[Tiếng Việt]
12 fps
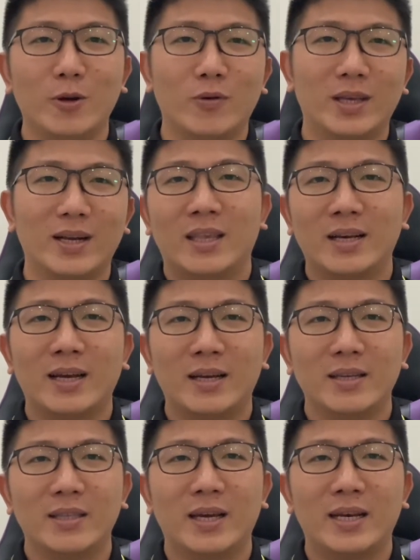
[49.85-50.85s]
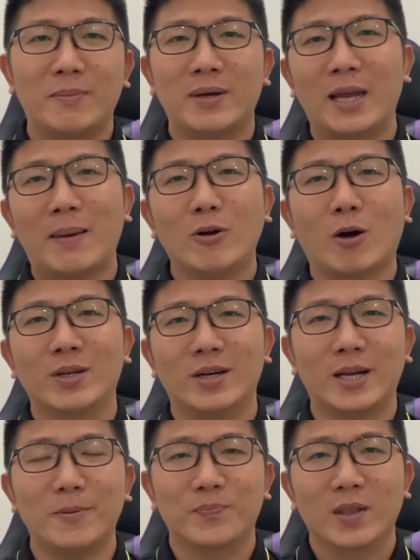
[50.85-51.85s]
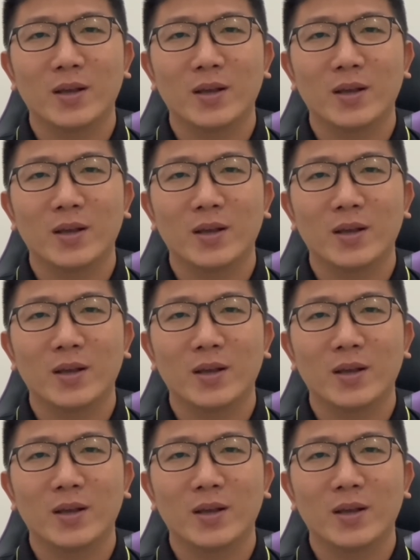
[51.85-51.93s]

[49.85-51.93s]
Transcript: vuông như những cái như anh em hay báo thông thường đó